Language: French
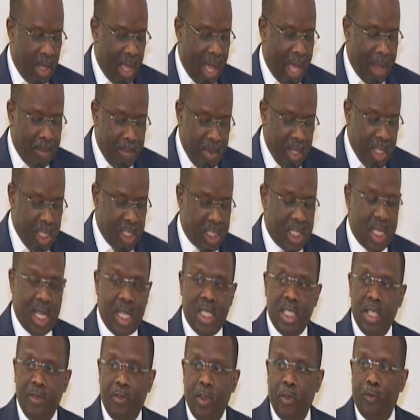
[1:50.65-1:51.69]

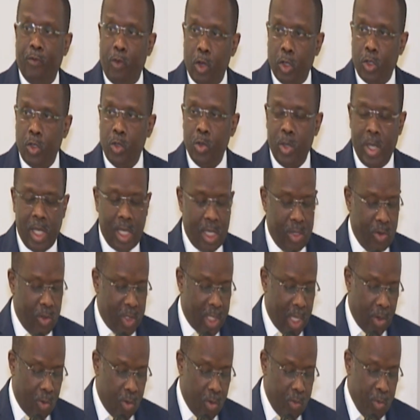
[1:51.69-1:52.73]
administratives et fonctionnelles de
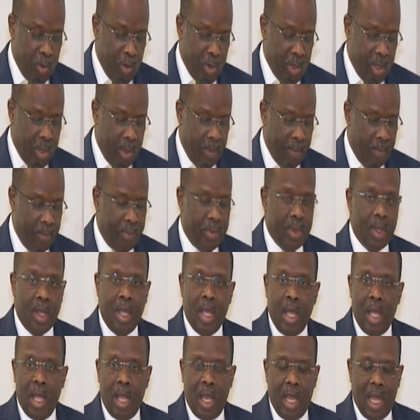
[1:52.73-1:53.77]
ces communes,
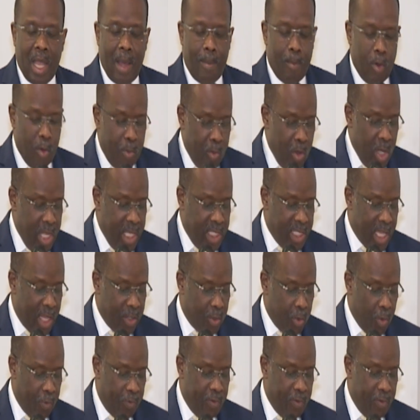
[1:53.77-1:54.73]
la mobilisation